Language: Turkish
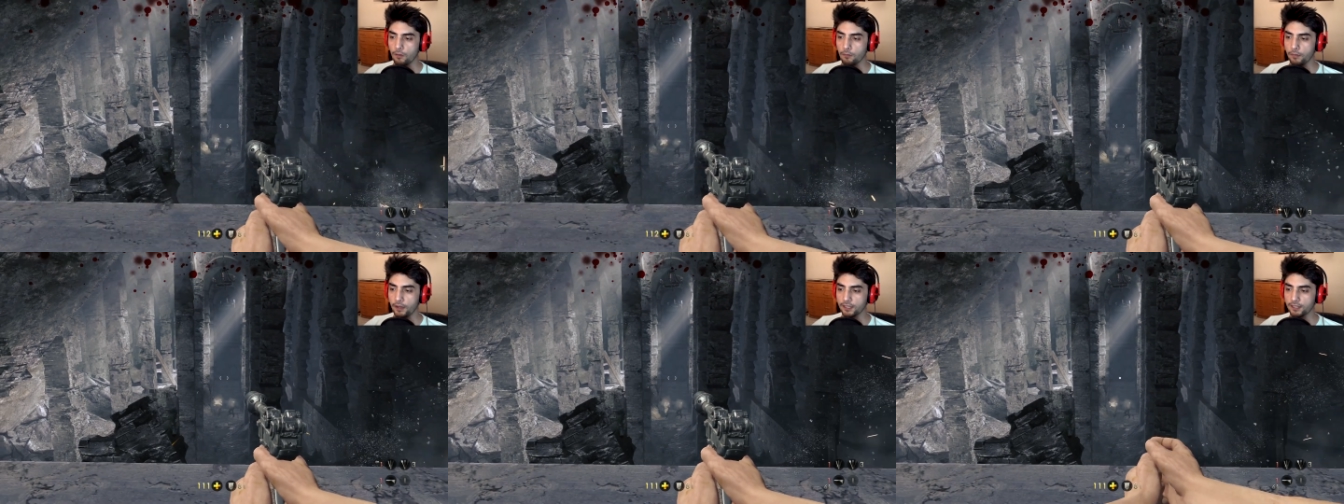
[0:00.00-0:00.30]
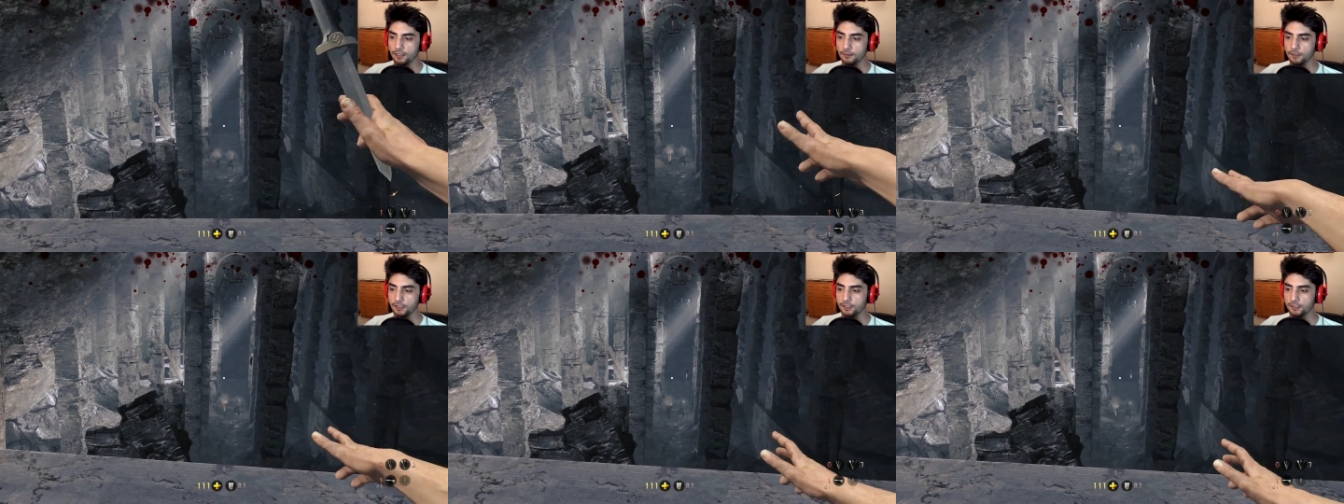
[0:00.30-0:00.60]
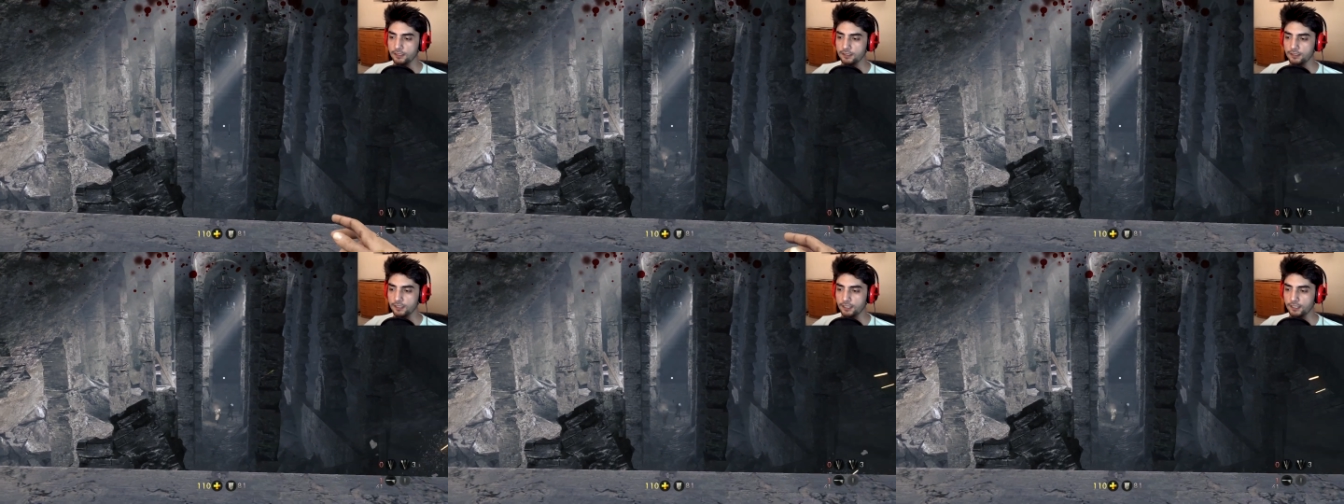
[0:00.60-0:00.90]

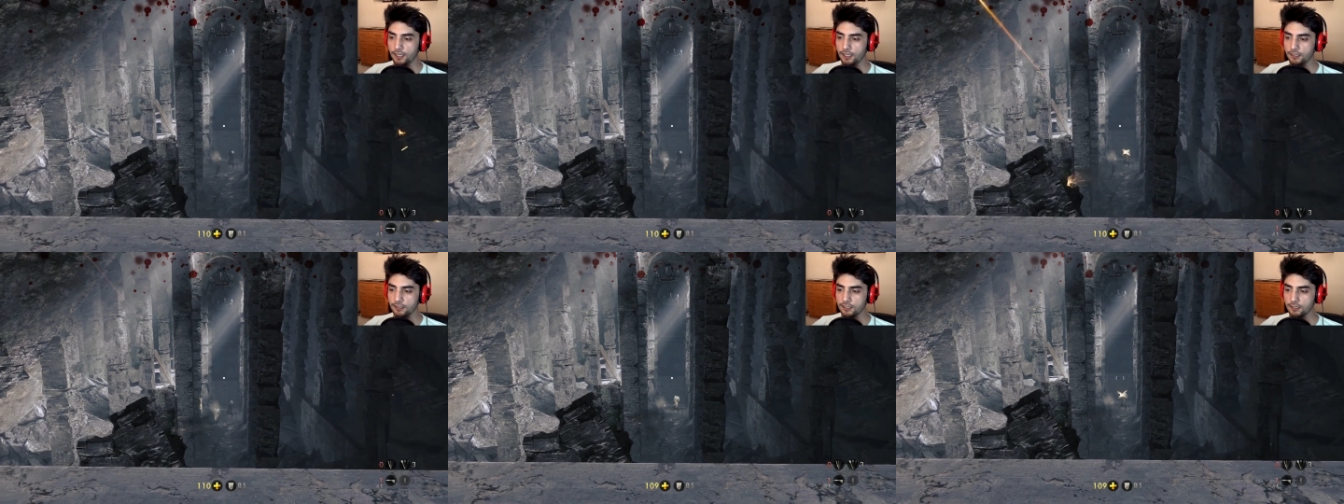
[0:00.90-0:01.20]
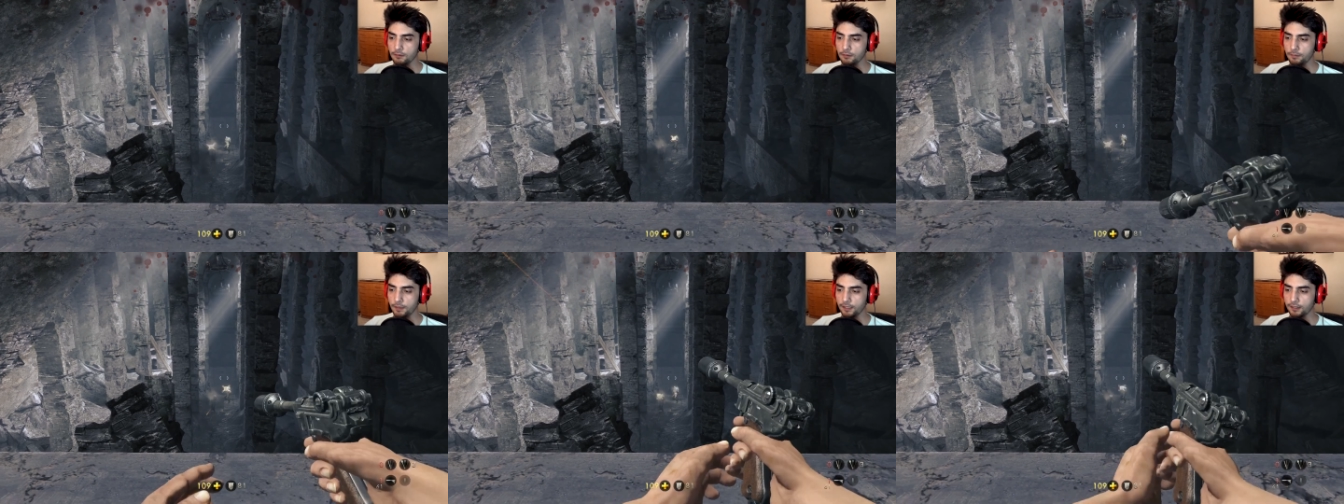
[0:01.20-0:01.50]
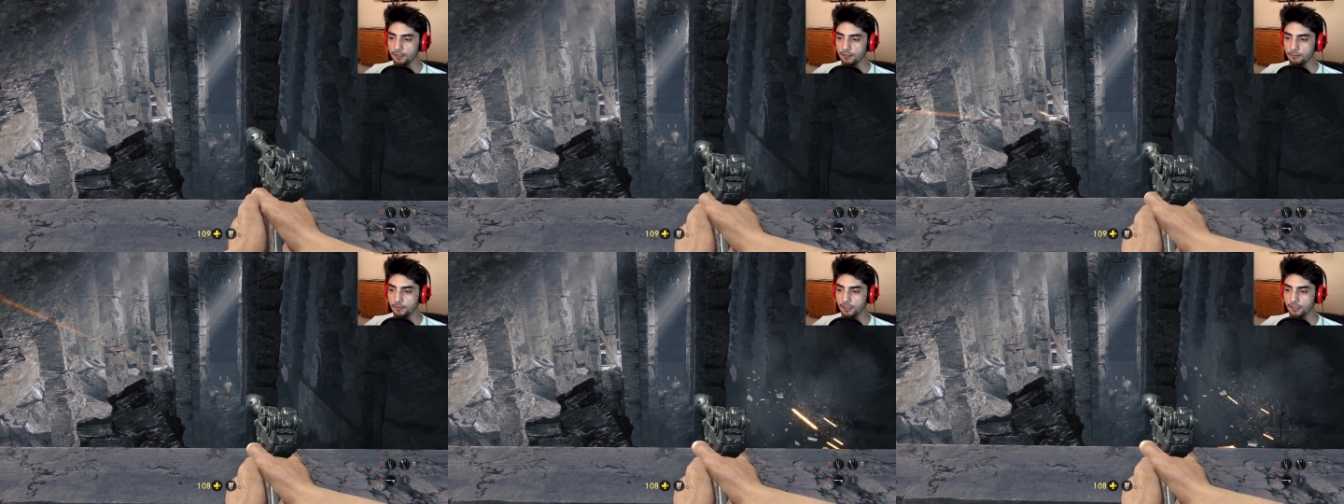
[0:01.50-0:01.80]
Patlamadınız. Neden? Şimdi
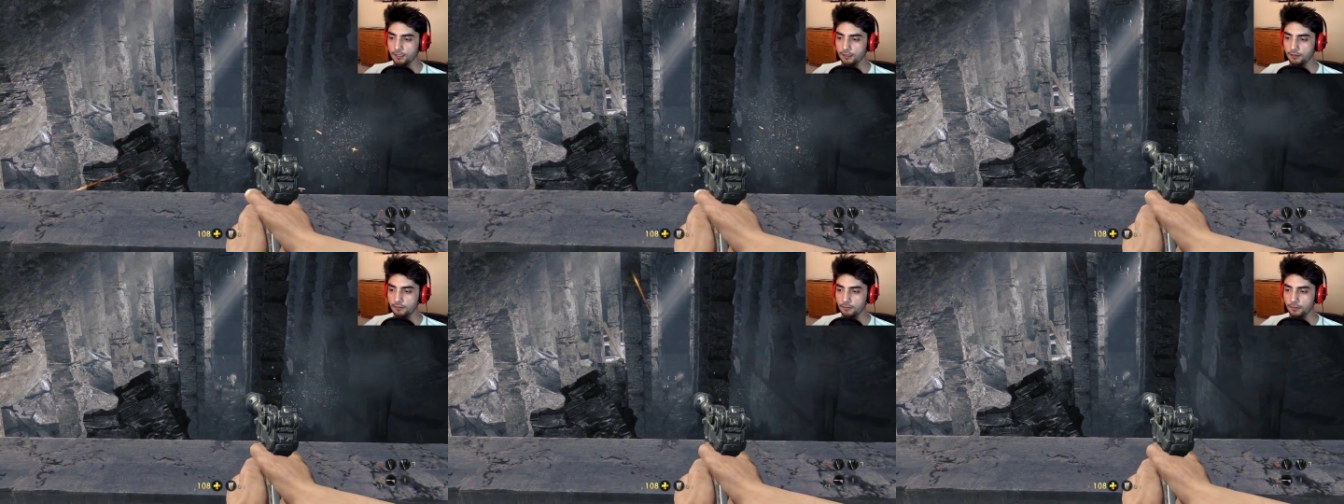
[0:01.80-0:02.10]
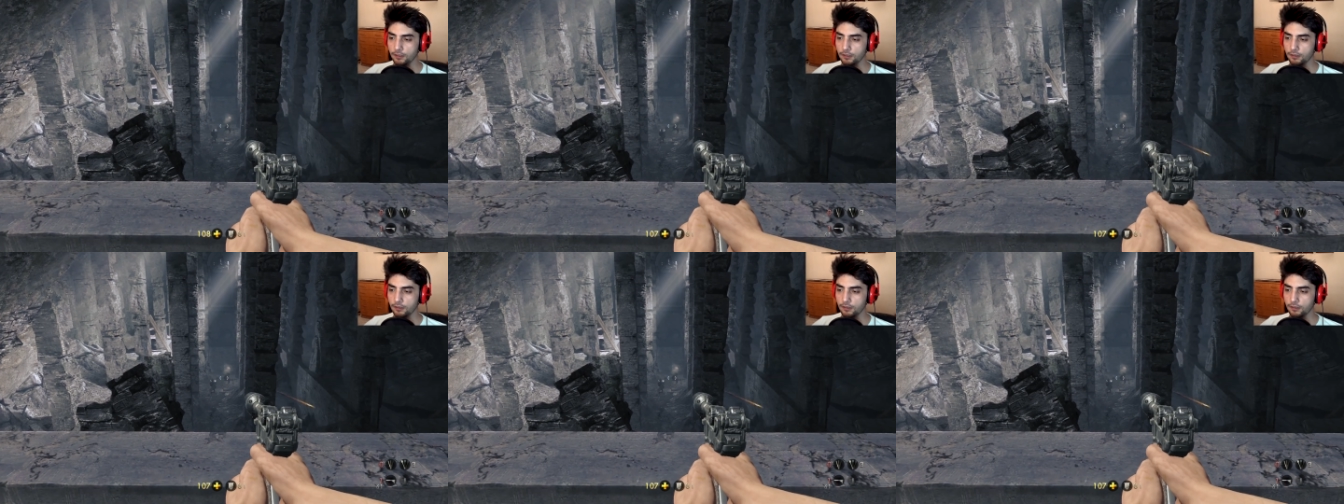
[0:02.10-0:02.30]
patlayın bakalım.